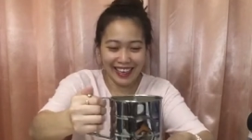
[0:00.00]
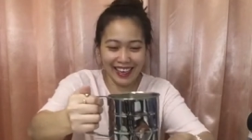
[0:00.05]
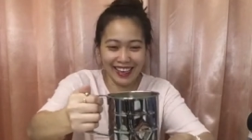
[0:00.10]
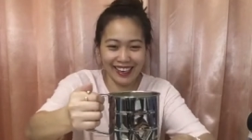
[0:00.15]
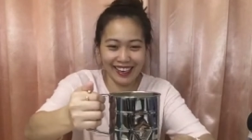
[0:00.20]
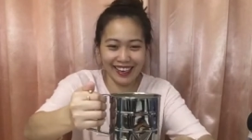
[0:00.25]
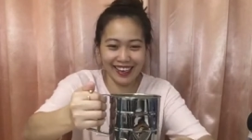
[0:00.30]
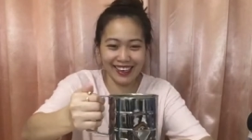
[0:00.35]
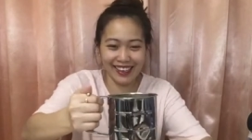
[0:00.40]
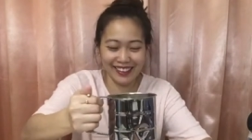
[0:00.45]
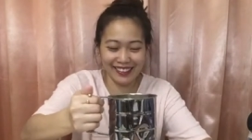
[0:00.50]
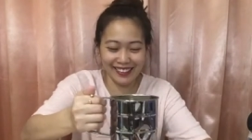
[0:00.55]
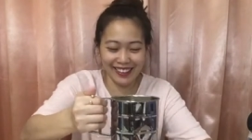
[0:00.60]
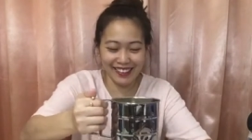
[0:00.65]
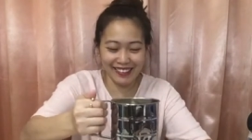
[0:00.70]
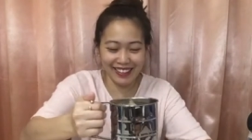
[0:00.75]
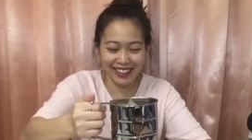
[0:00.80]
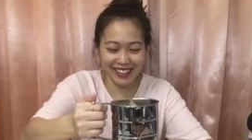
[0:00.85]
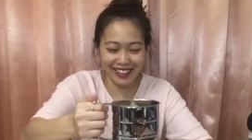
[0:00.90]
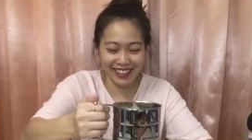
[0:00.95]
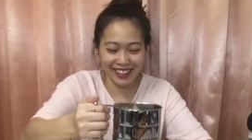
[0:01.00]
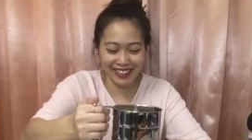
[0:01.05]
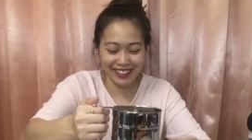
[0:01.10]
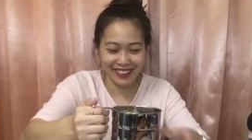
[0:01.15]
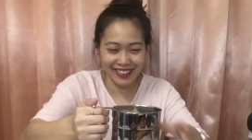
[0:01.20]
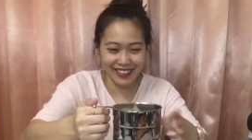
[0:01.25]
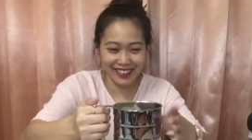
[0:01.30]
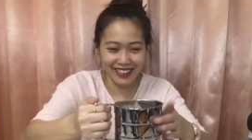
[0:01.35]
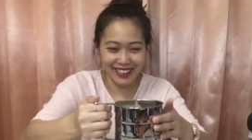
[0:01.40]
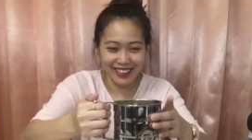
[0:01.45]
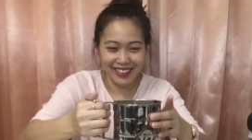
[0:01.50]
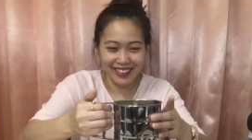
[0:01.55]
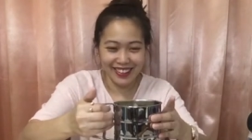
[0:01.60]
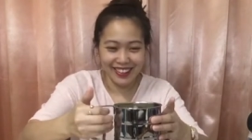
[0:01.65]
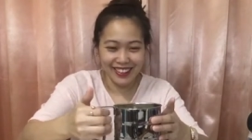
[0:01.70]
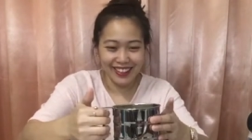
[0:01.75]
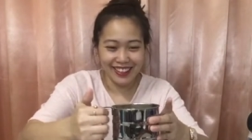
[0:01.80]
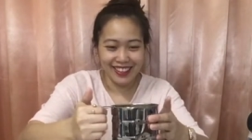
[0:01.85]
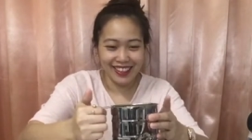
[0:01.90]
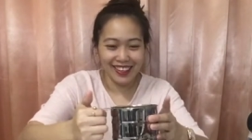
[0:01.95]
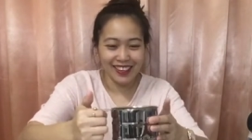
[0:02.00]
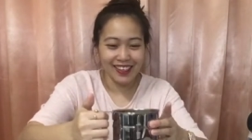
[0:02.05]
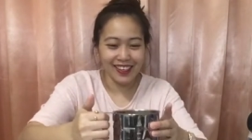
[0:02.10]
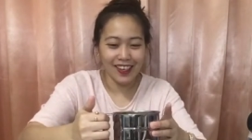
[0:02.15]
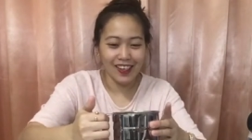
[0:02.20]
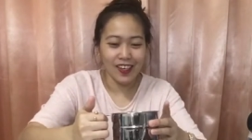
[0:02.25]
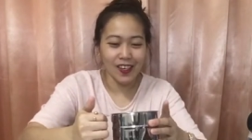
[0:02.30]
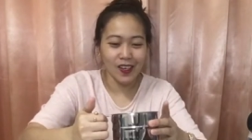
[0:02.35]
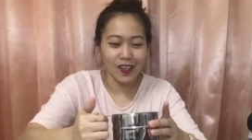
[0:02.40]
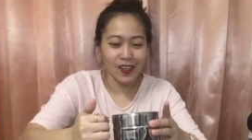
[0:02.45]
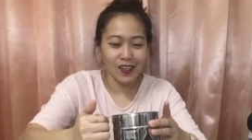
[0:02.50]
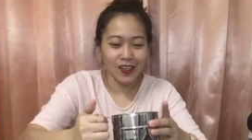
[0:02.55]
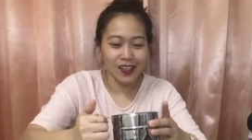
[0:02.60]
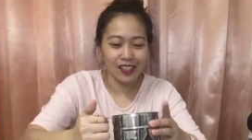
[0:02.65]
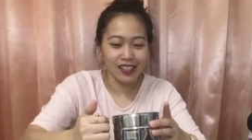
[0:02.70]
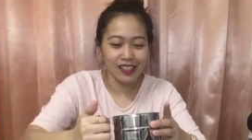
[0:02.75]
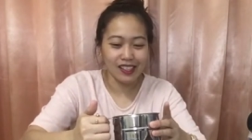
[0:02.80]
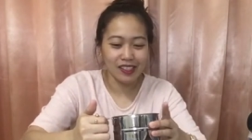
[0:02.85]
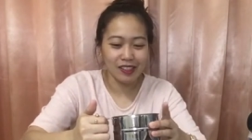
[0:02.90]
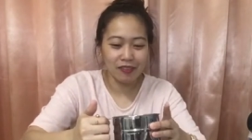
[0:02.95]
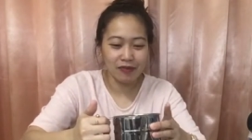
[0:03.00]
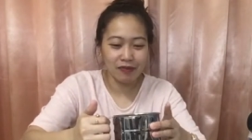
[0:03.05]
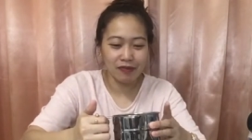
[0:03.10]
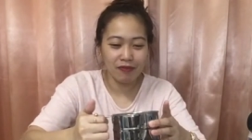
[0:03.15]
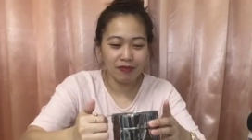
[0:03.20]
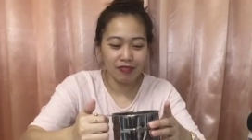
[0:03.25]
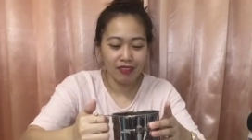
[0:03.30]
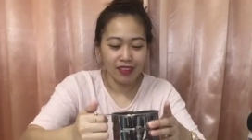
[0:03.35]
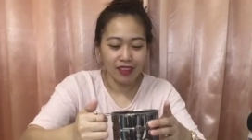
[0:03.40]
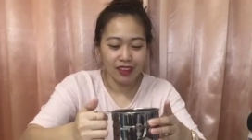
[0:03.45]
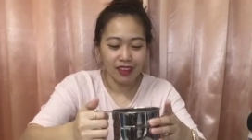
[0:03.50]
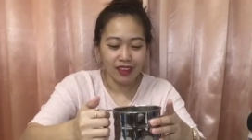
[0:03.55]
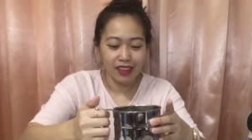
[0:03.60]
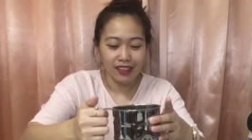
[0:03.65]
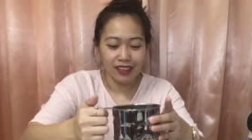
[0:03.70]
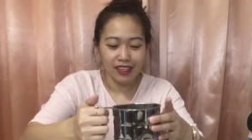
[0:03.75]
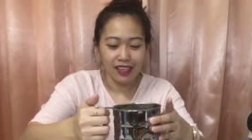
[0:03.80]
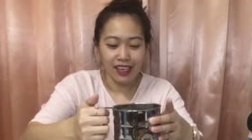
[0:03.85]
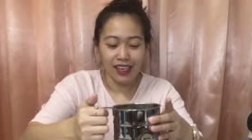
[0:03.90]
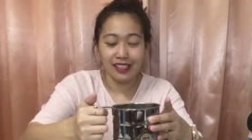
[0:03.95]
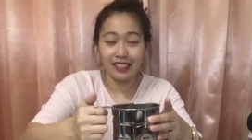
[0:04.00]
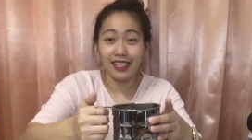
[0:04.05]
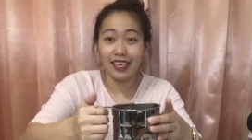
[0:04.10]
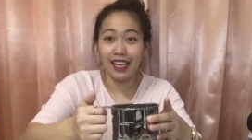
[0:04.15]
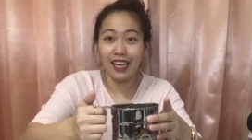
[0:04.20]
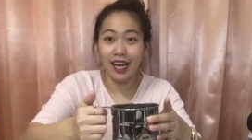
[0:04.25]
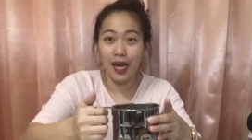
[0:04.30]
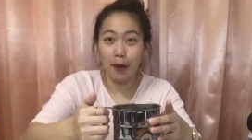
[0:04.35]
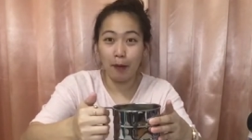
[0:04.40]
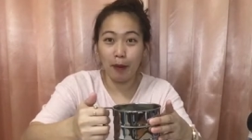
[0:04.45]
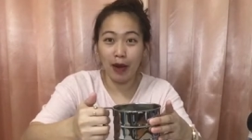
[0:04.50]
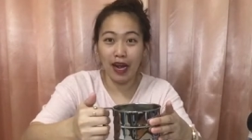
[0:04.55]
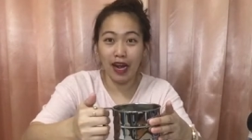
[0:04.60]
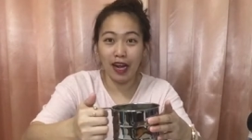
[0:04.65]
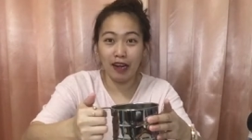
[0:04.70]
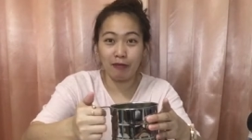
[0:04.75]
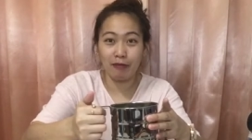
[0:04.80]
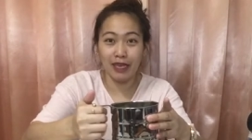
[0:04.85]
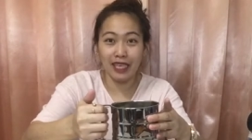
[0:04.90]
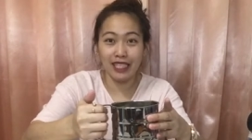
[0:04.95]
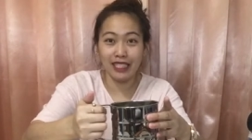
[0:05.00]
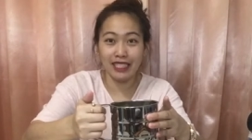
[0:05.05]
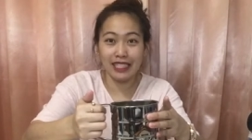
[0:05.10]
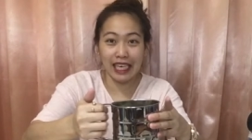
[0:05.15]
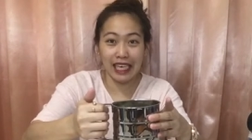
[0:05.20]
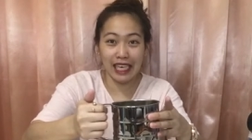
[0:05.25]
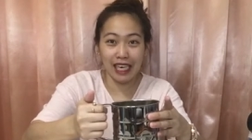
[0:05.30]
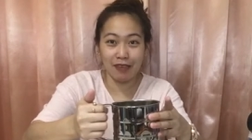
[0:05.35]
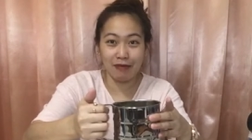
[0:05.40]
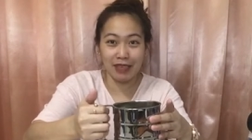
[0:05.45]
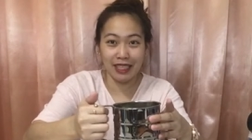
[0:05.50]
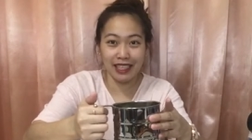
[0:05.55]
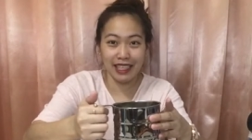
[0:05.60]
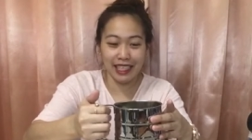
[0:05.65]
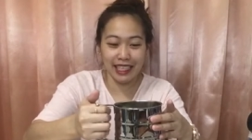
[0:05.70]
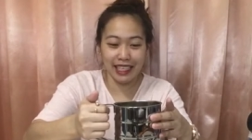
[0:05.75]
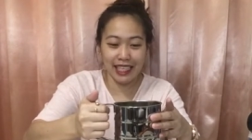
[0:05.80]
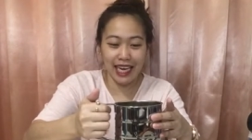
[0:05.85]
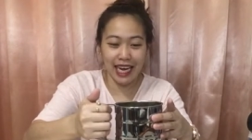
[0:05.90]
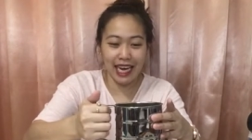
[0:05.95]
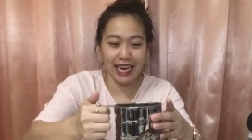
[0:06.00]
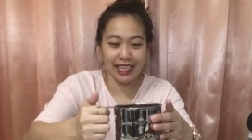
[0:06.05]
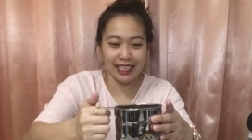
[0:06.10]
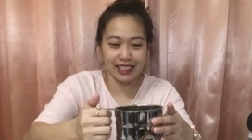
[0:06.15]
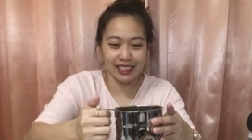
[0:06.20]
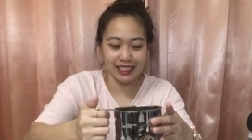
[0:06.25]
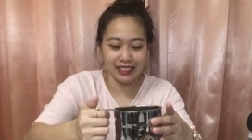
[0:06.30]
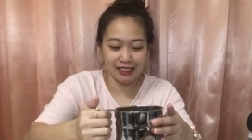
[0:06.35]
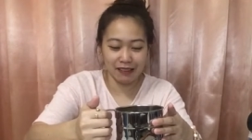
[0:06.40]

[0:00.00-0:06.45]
ang galing naman nito. Oh. At saka, ma, ang bilis niyang gamitin, guys.